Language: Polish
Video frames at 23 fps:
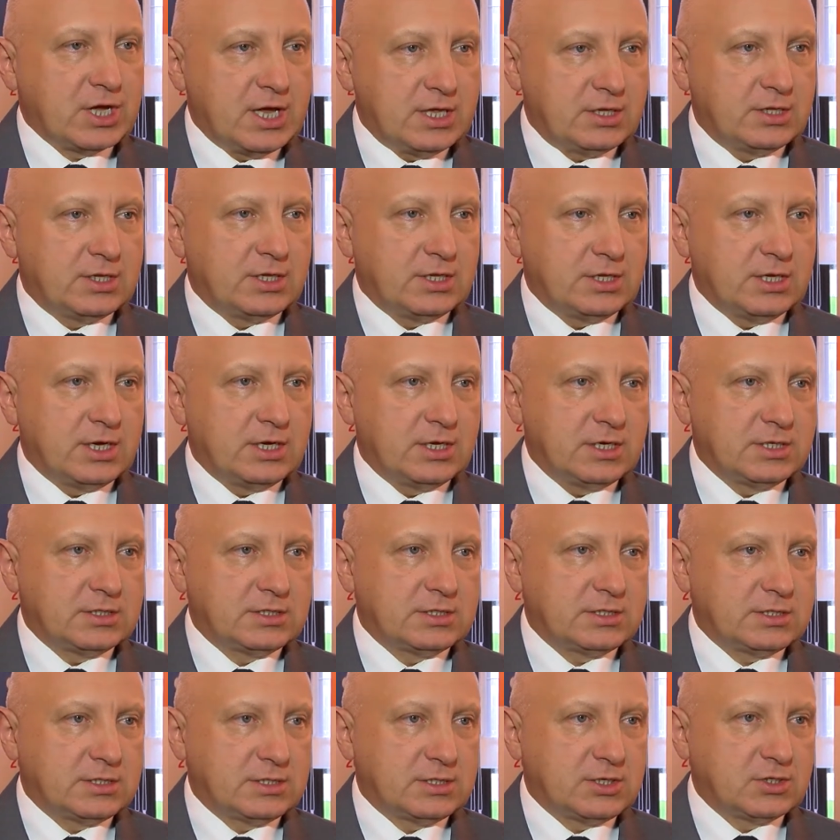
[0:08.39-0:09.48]
chętnie
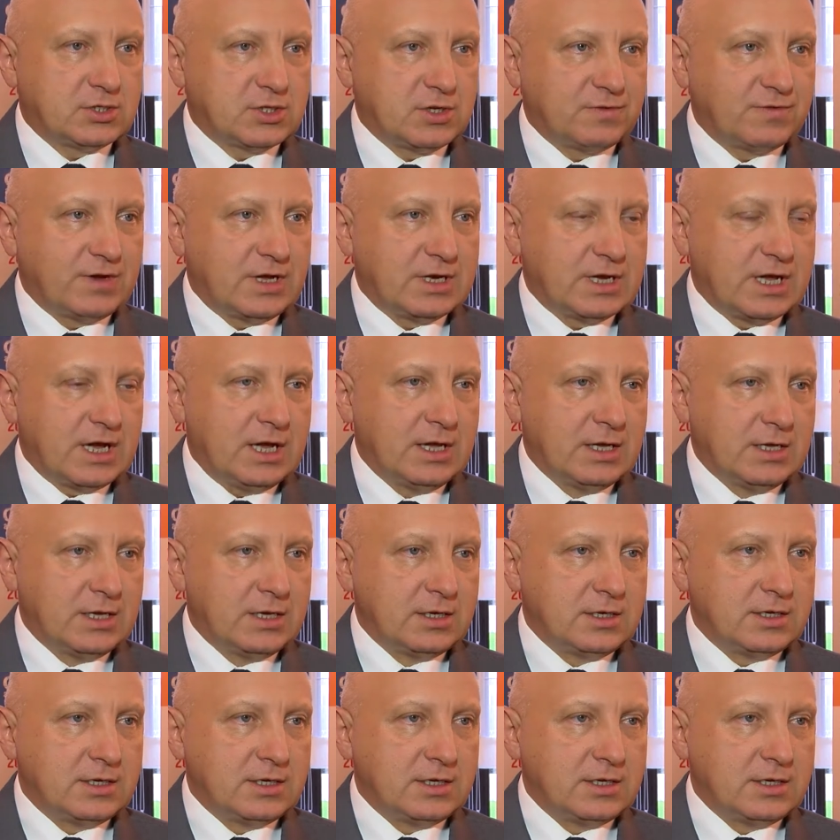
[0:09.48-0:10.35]
jest stosowana